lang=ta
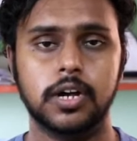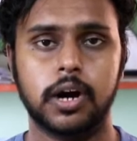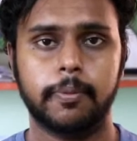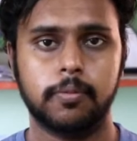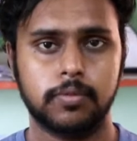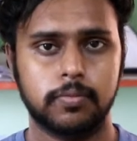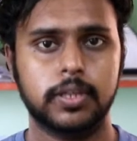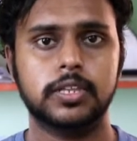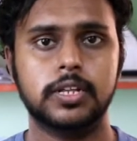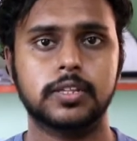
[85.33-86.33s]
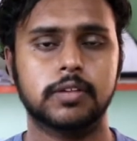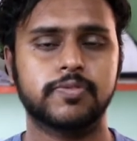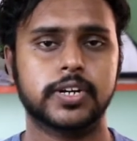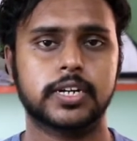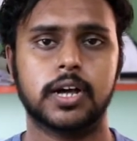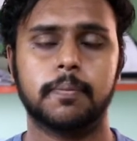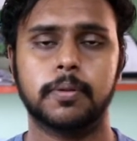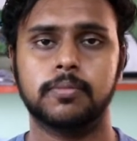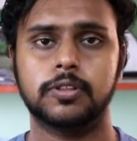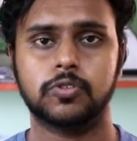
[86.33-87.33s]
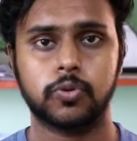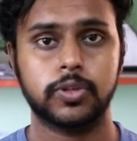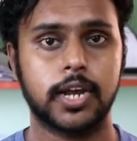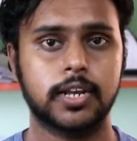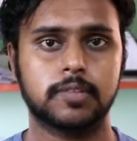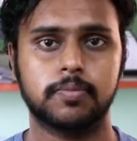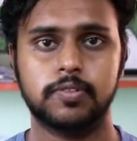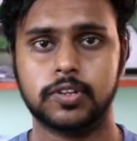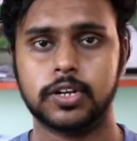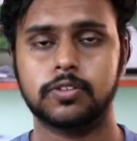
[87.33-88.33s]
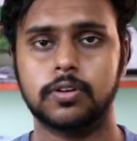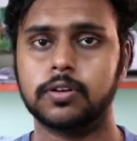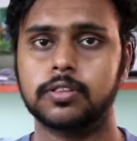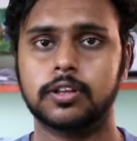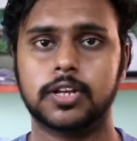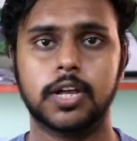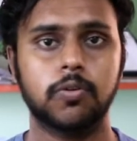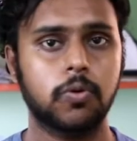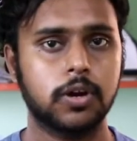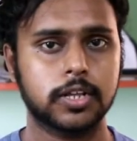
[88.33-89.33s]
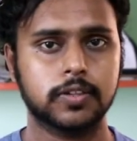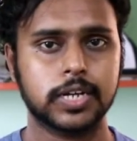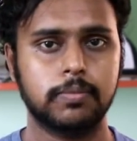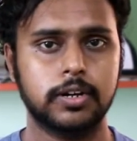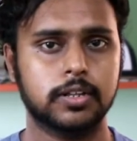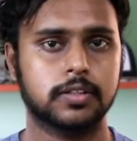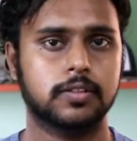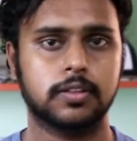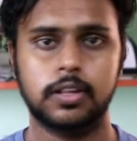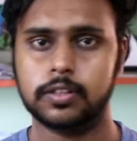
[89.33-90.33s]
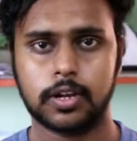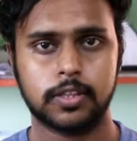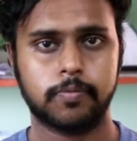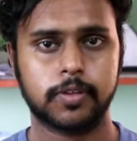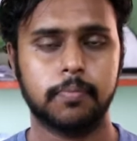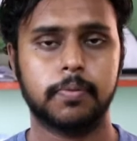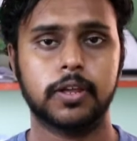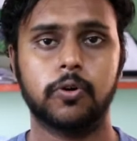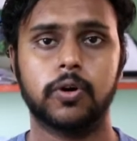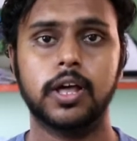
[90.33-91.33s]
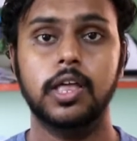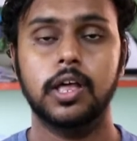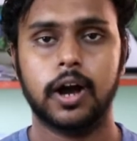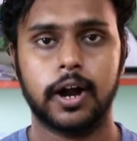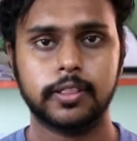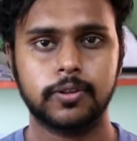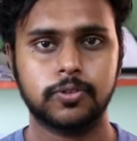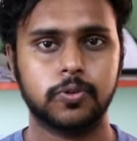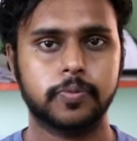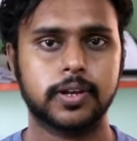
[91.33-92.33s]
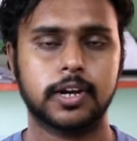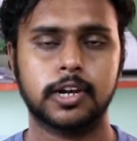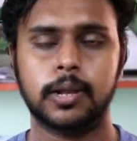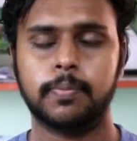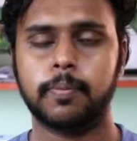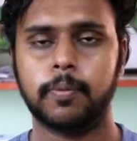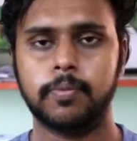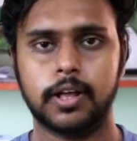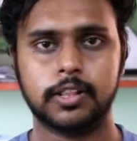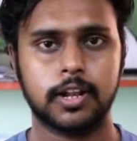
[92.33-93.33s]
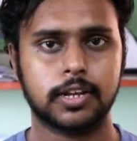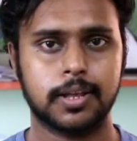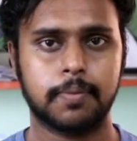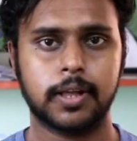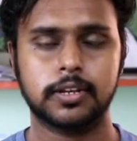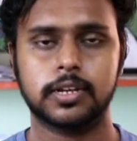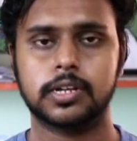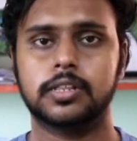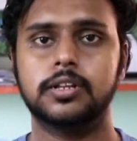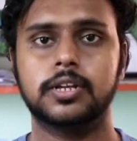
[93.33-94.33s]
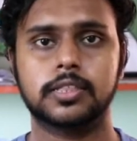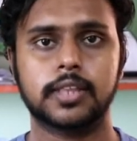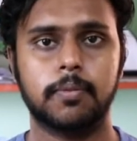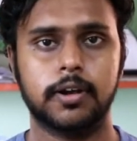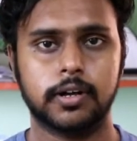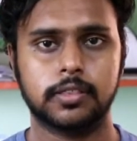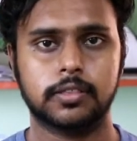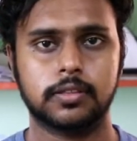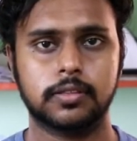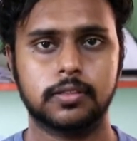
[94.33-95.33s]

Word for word: அப்புறம் இந்த மாதிரி ரீல்ஸ் எஃபெக்ட் அப்புறம் வந்து ஸ்டோரி ஐடியாஸ் மாதிரி விஷயங்கள் சொல்லி கொடுத்துட்ருக்கேன் உங்களுக்கு இன்ஸ்டாகிராம் இன்ட்ரெஸ்ட் இருந்துச்சுன்னா இந்த சேனல் சப்ஸ்கிரைப் பண்ணிக்கோங்க அடுத்த சூப்பரான கண்டென்ட்டில் பார்ப்போம் நான் திலக் நீங்கள் பார்த்துட்டு இருக்கிறது டெக் தமிழ் டாட்ஸ்